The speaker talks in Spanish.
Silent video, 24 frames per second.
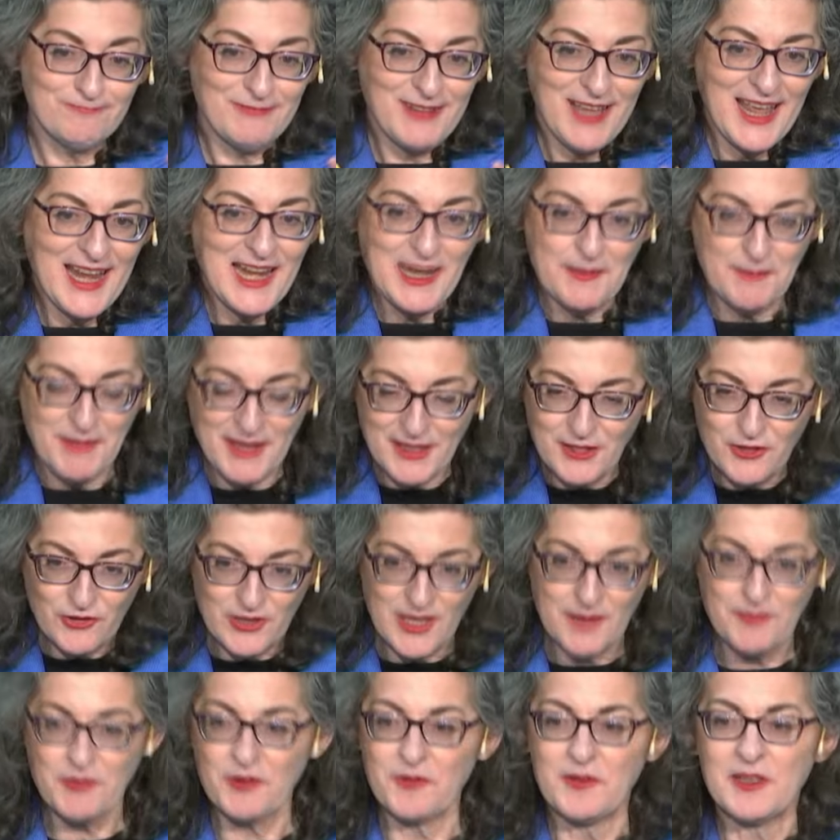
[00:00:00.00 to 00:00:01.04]
elemento
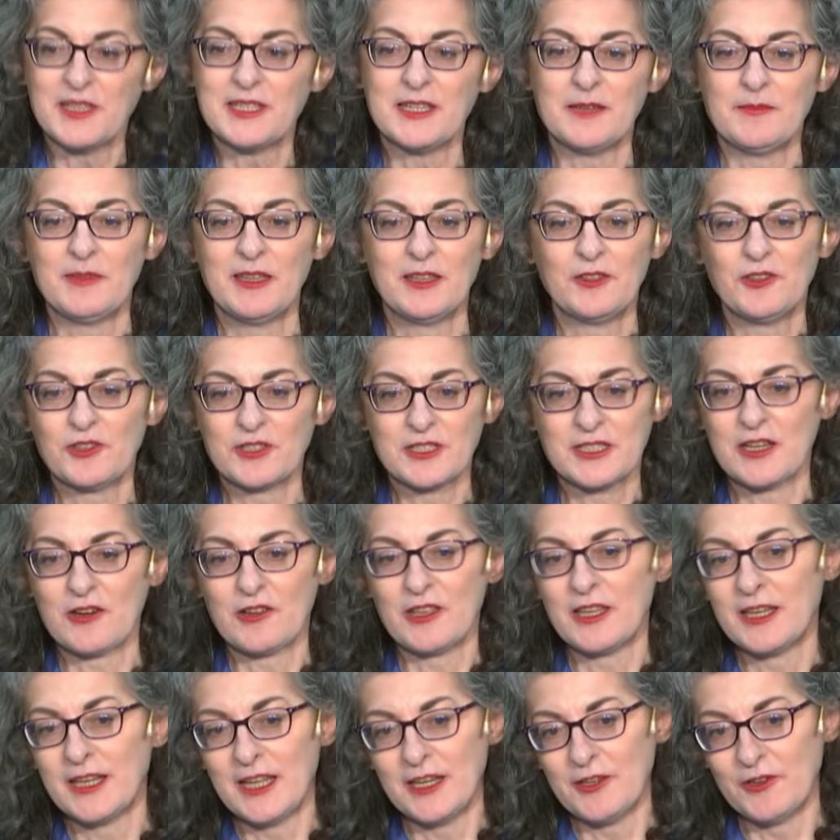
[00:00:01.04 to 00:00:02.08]
de aprovechamiento
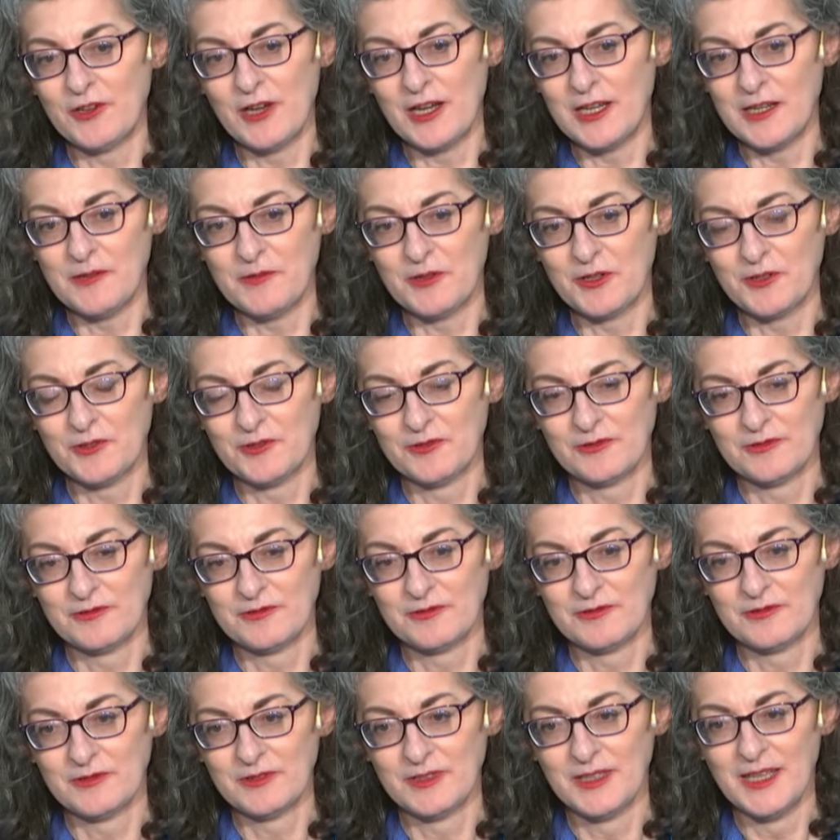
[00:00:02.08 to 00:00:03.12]
extraordinario en el libro.
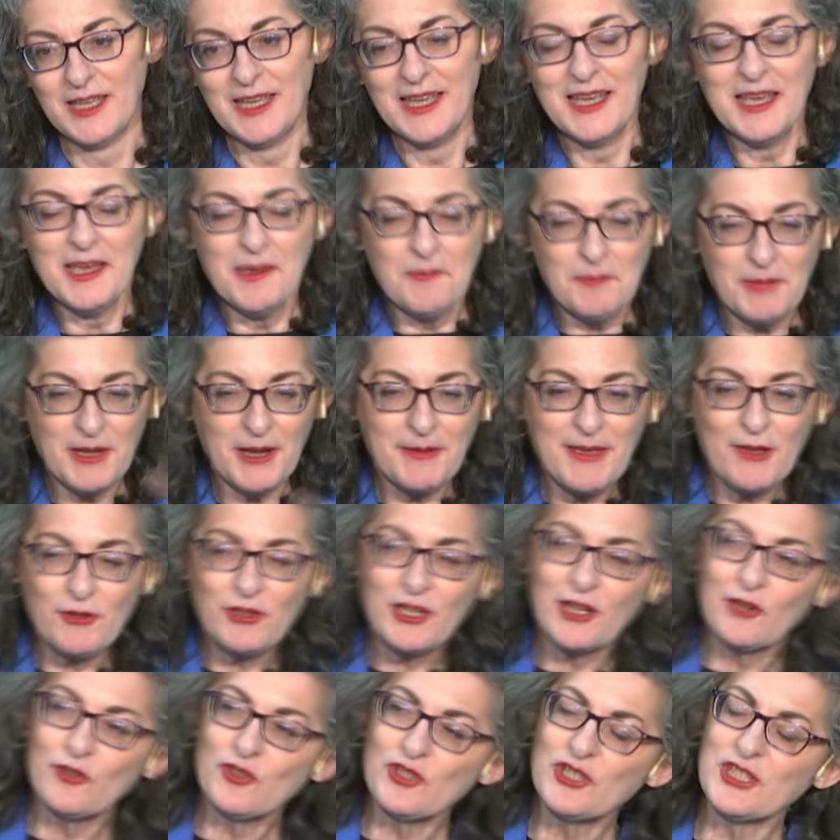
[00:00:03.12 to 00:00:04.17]
Pero había
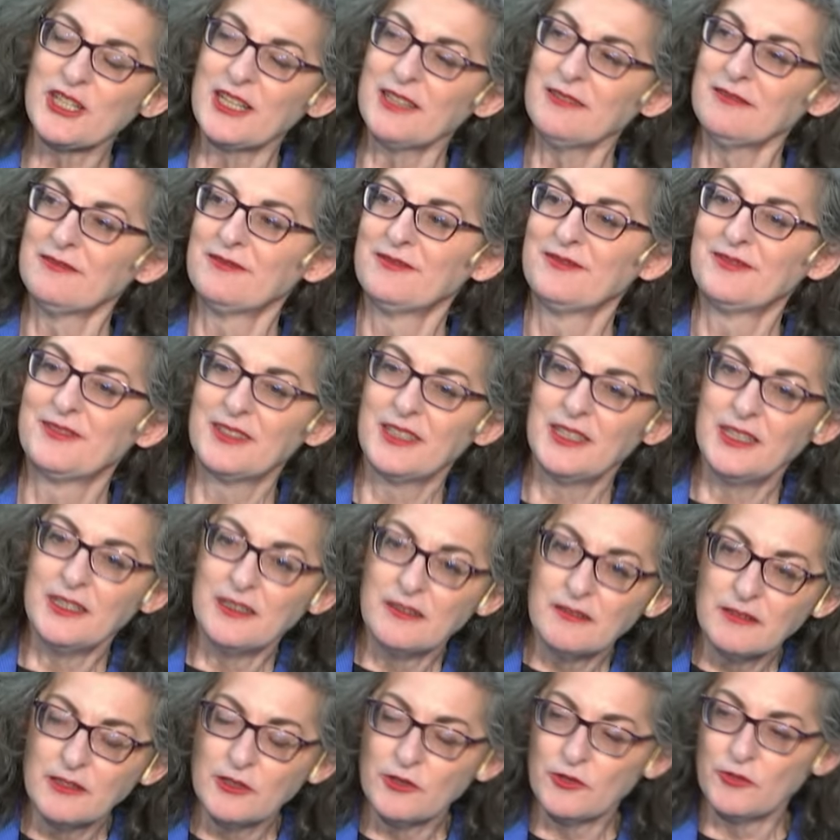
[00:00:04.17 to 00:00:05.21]
otra cosa, y
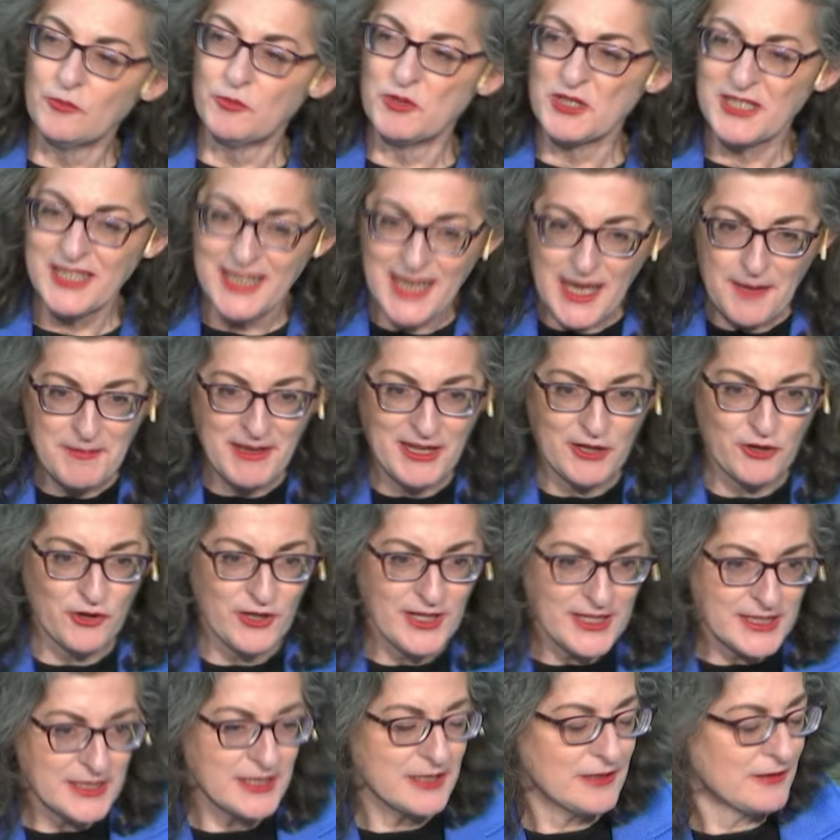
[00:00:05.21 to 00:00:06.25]
digo, pues qué ameno
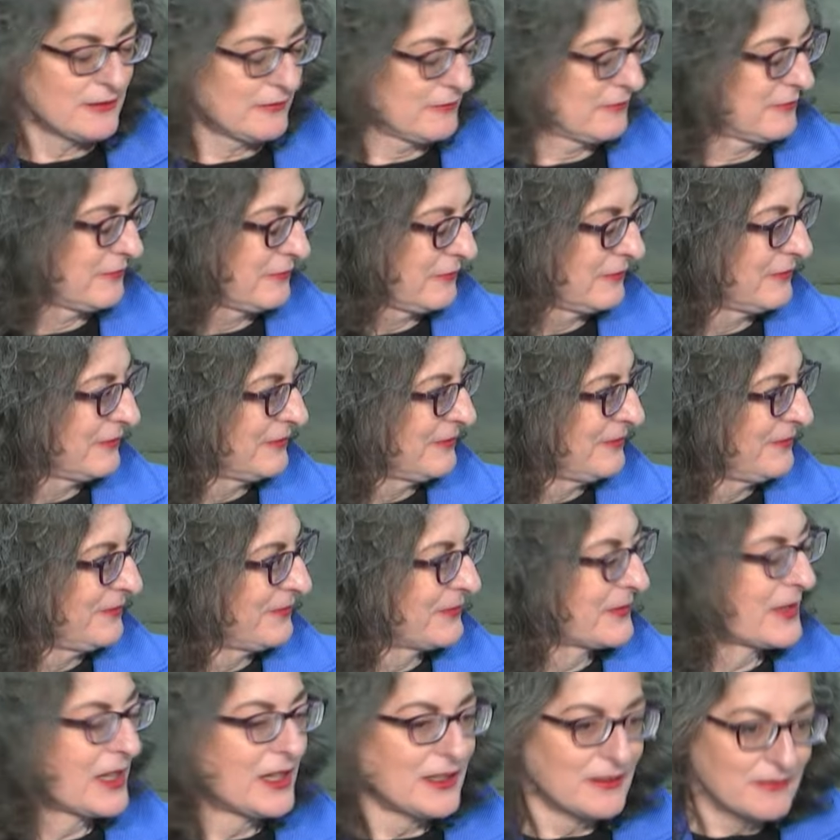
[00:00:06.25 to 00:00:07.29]
es.
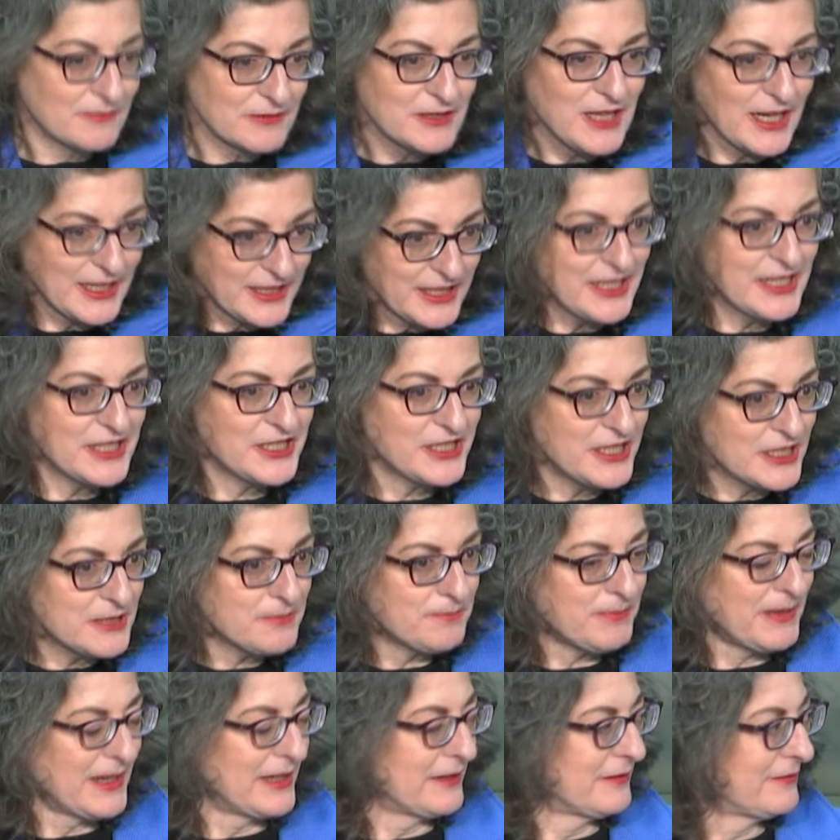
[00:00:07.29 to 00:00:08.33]
O sea, tiene
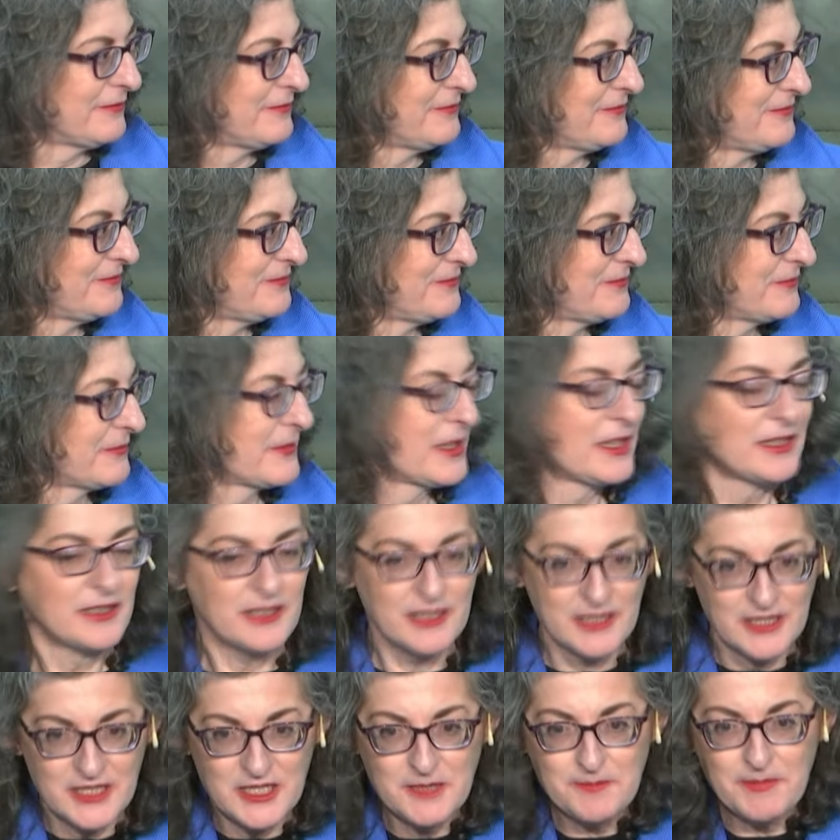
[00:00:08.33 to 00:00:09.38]
chispa.
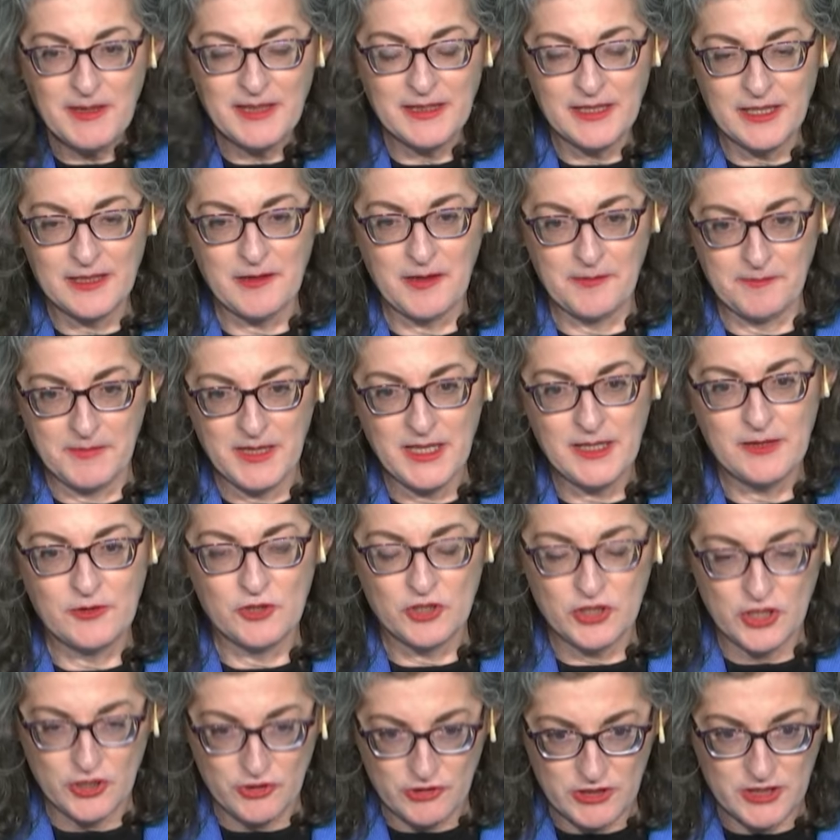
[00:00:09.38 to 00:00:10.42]
Tiene chispa, entiéndanme,
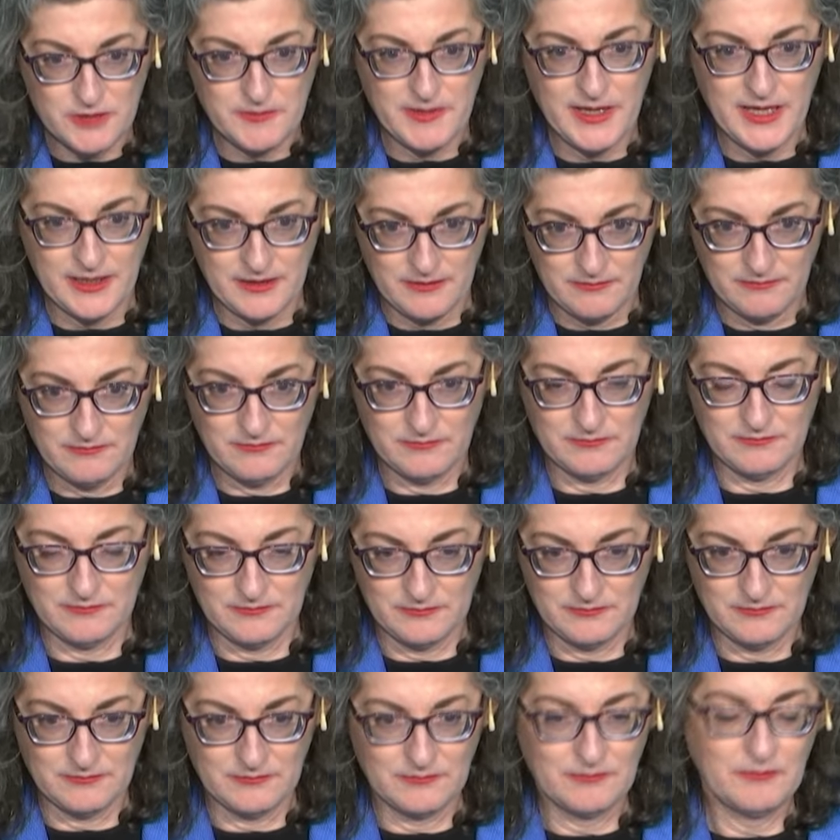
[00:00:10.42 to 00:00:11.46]
dos señores bien,
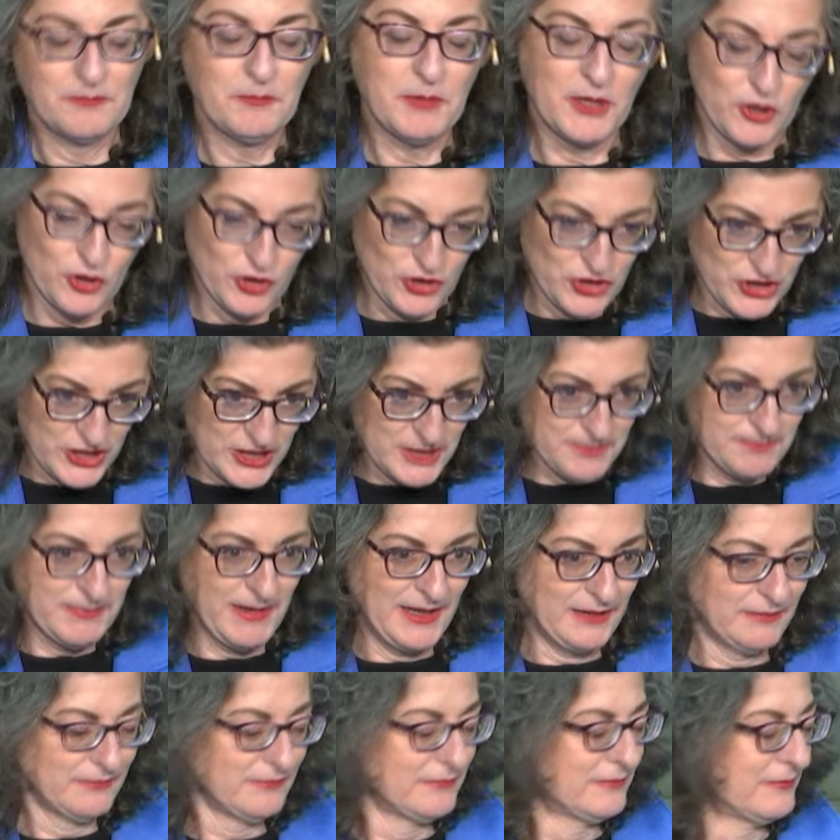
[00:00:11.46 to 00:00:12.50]
pero con chispa.